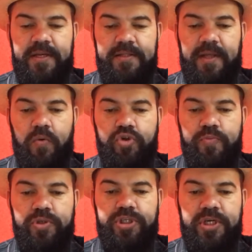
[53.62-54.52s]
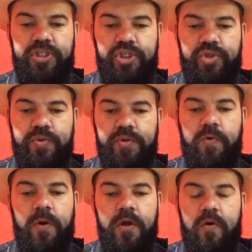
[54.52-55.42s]
30, último dia de
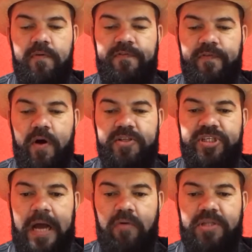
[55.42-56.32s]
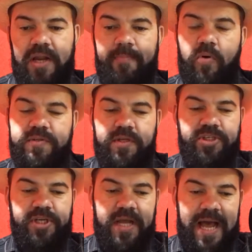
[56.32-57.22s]
junho, com forte alta na Bolsa
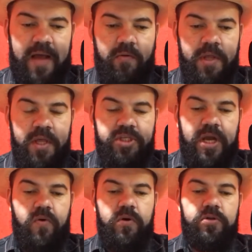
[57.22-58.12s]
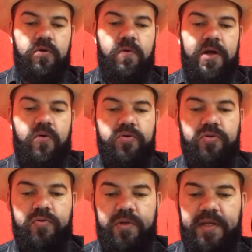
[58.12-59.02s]
de Chicago. De acordo com a
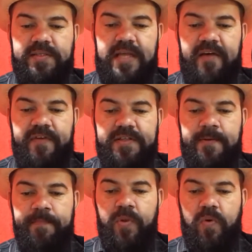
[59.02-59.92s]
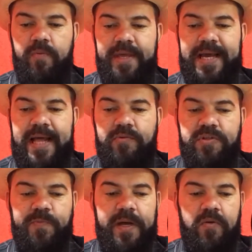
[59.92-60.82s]
consultoria Safras, o mercado
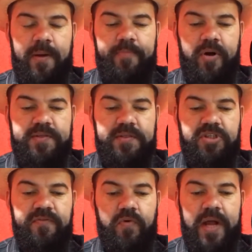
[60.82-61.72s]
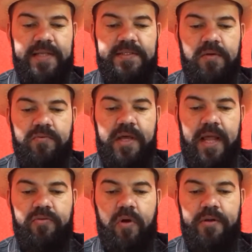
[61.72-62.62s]
disparou após divulgação do
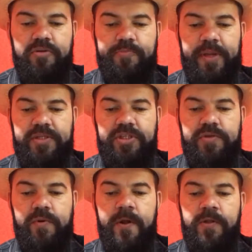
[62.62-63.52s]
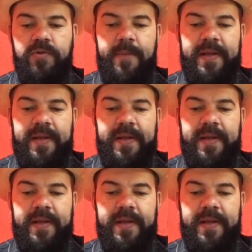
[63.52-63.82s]
relatório de plantio do